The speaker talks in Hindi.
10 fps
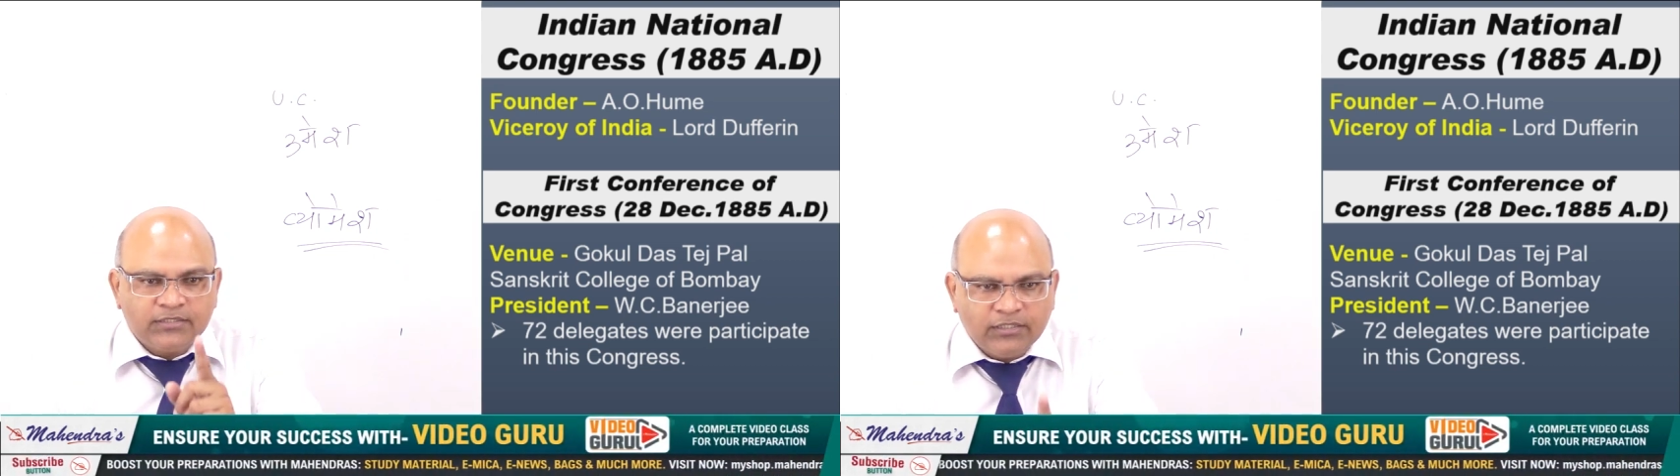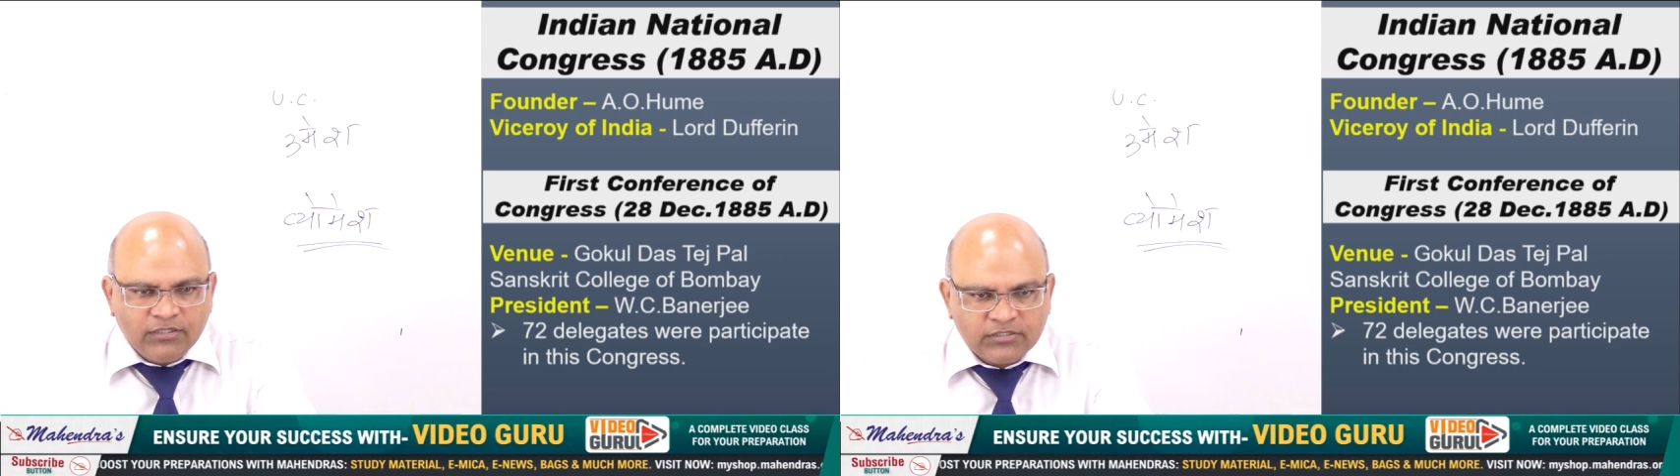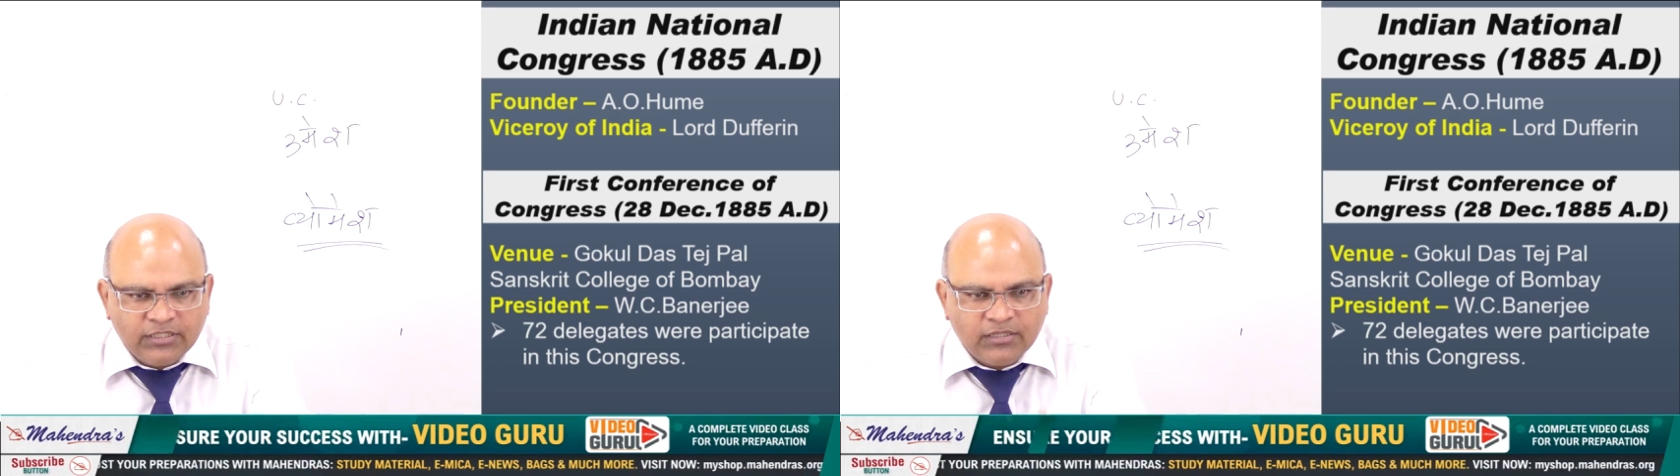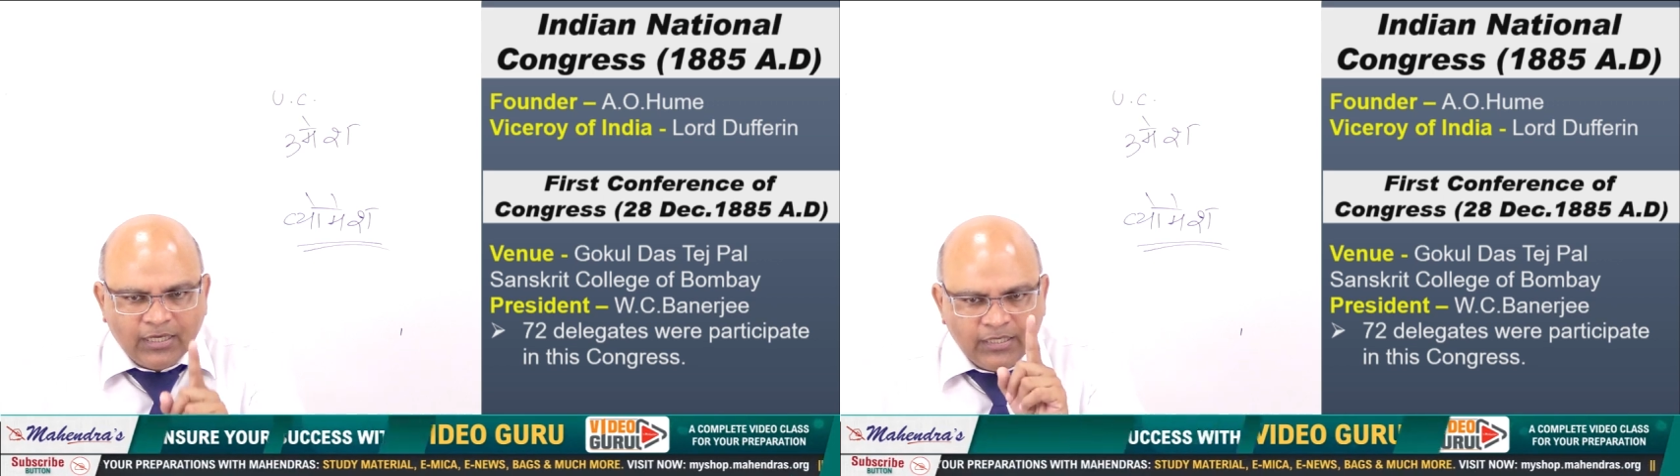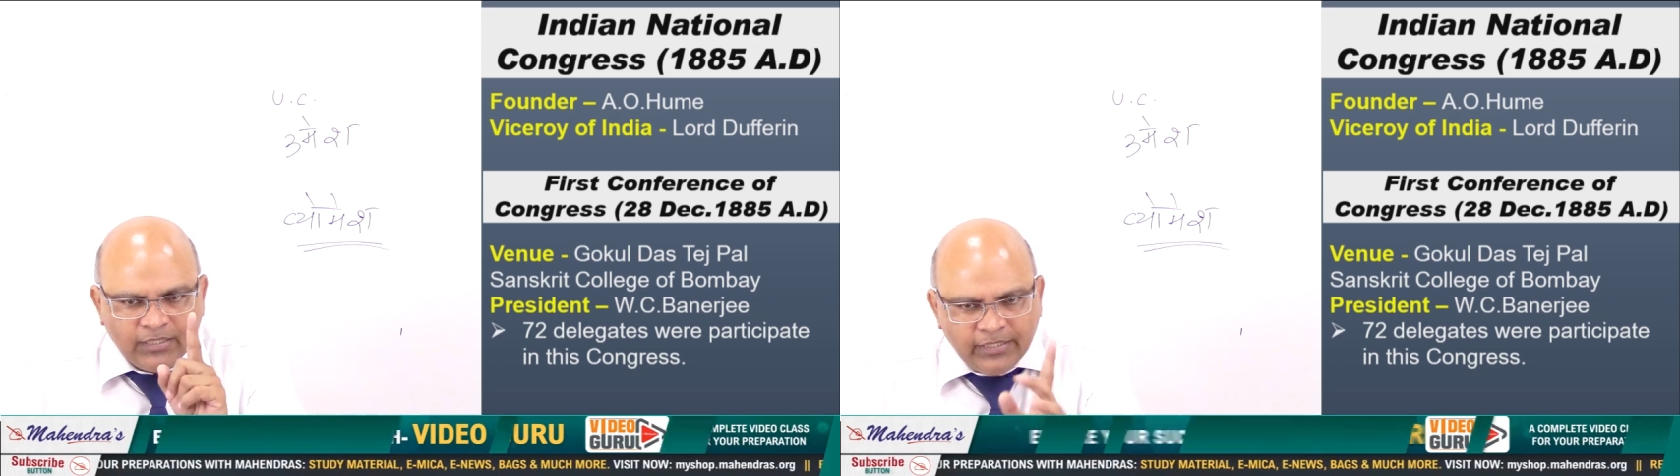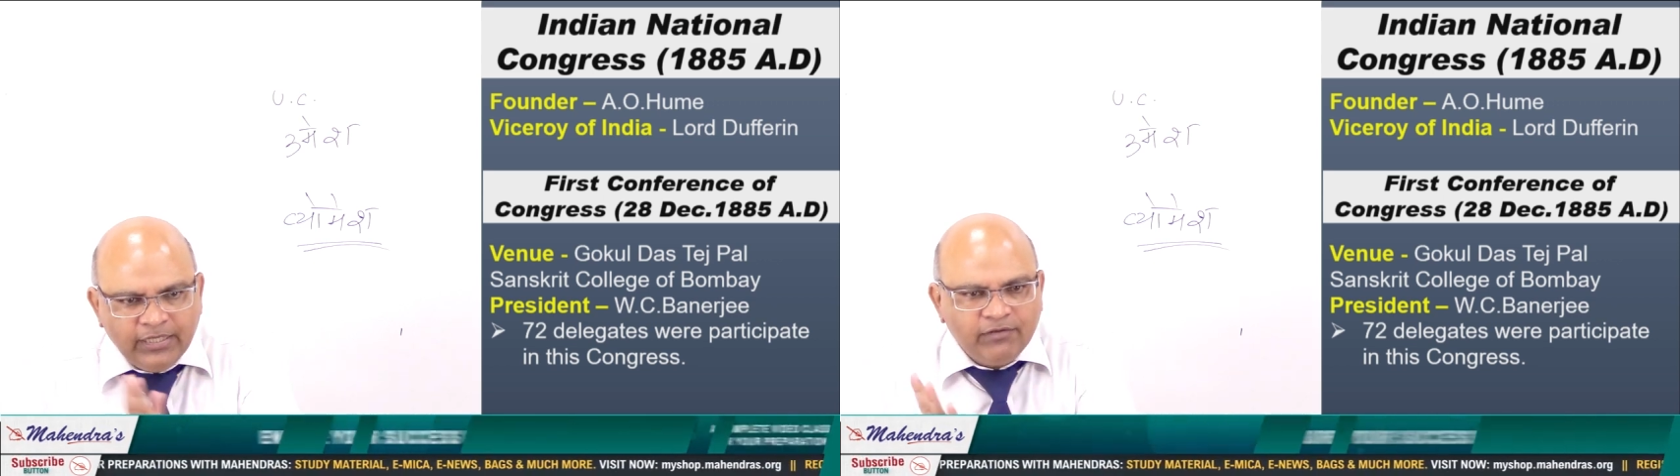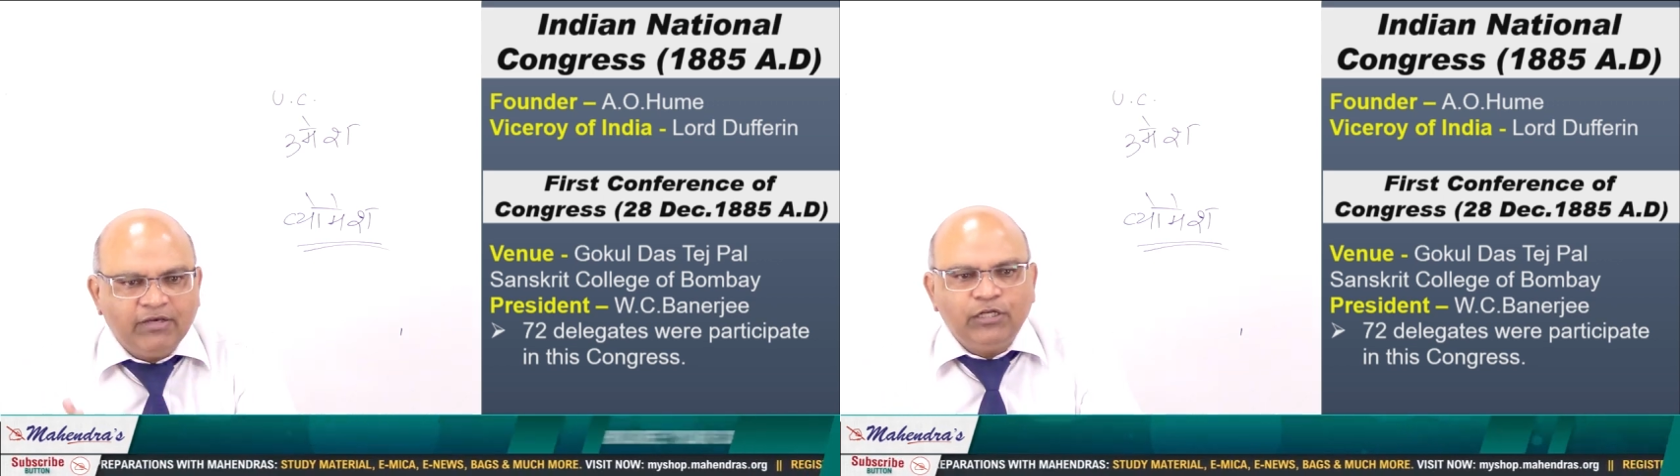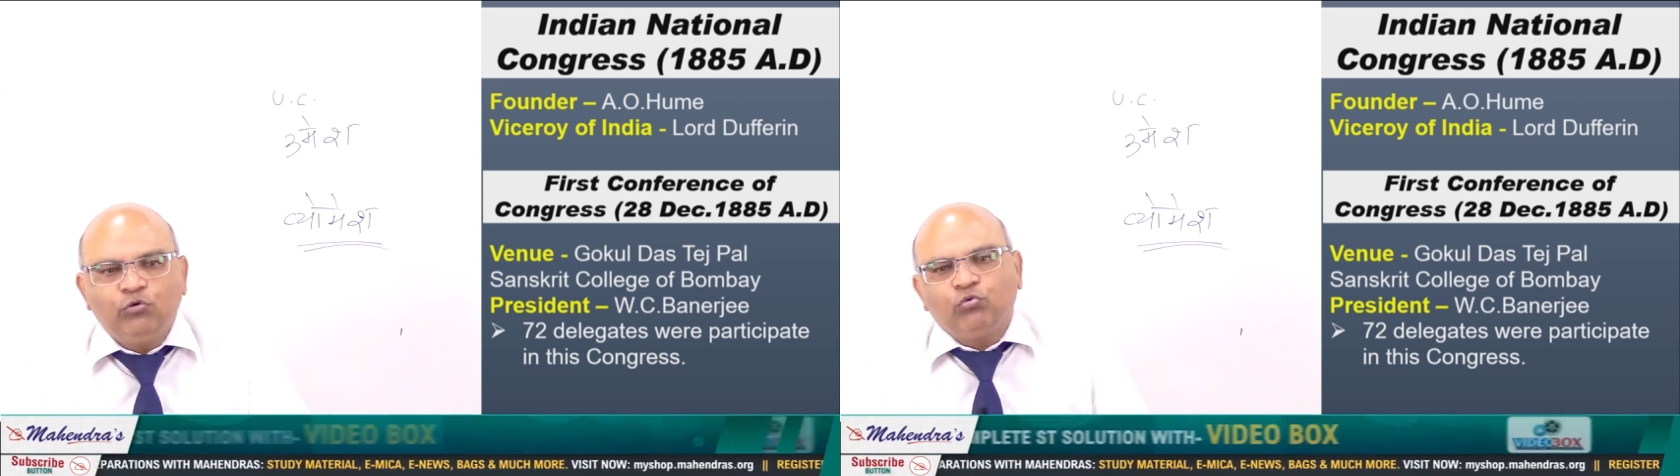सदस्यता लेने
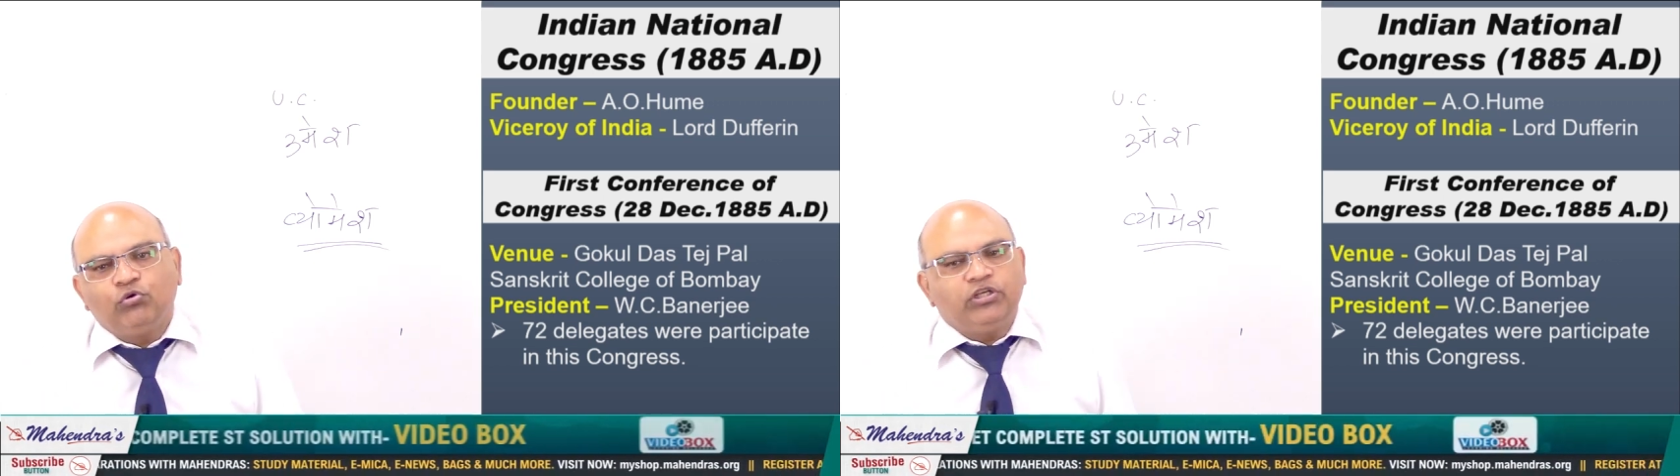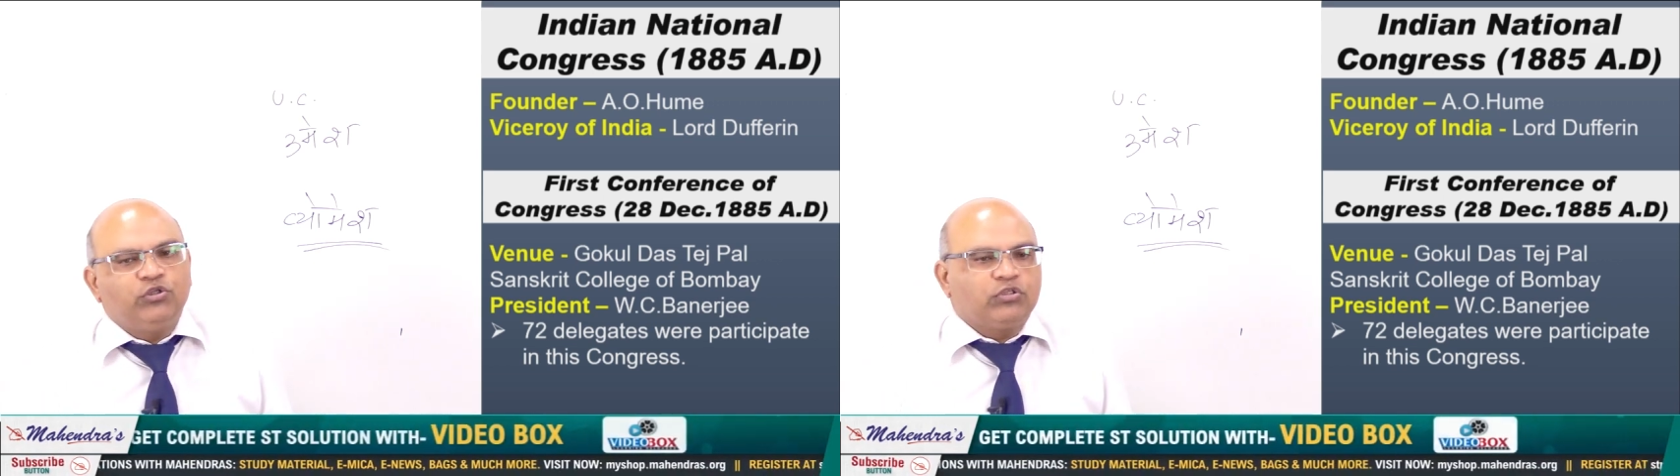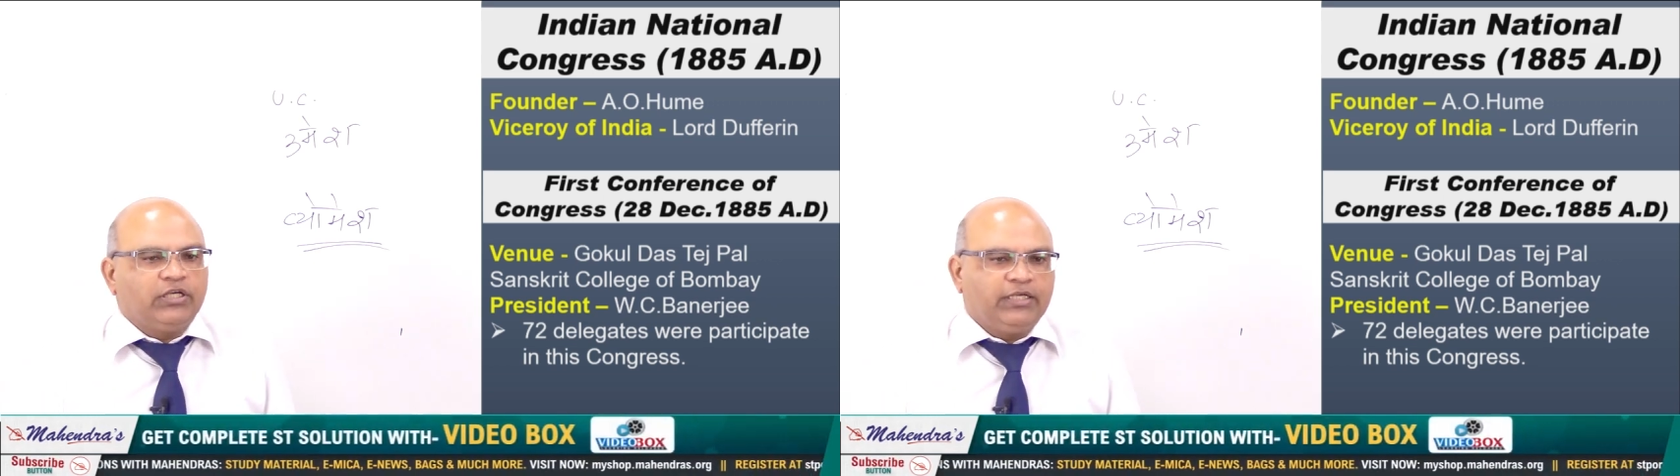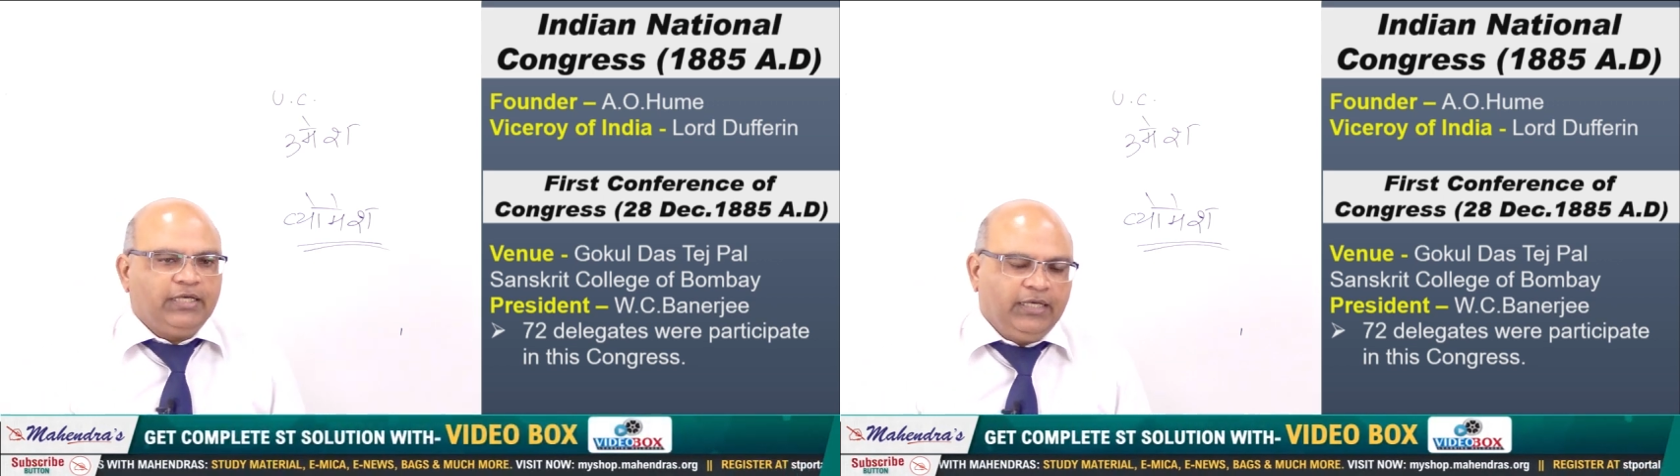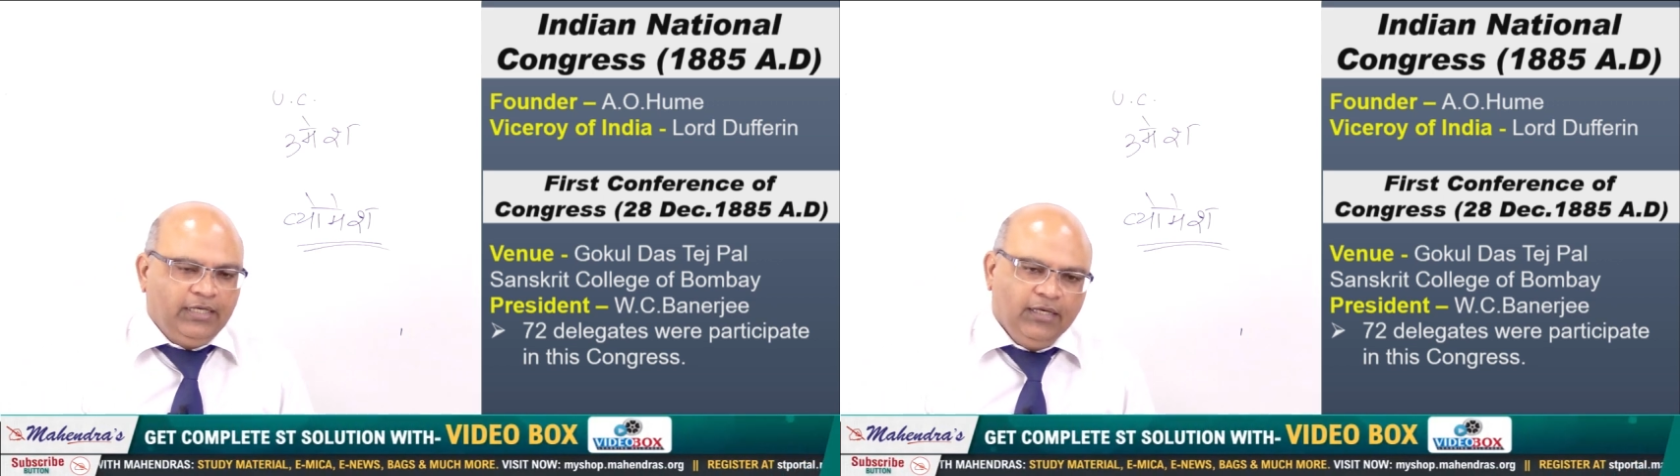वाले लोगों की जो संख्या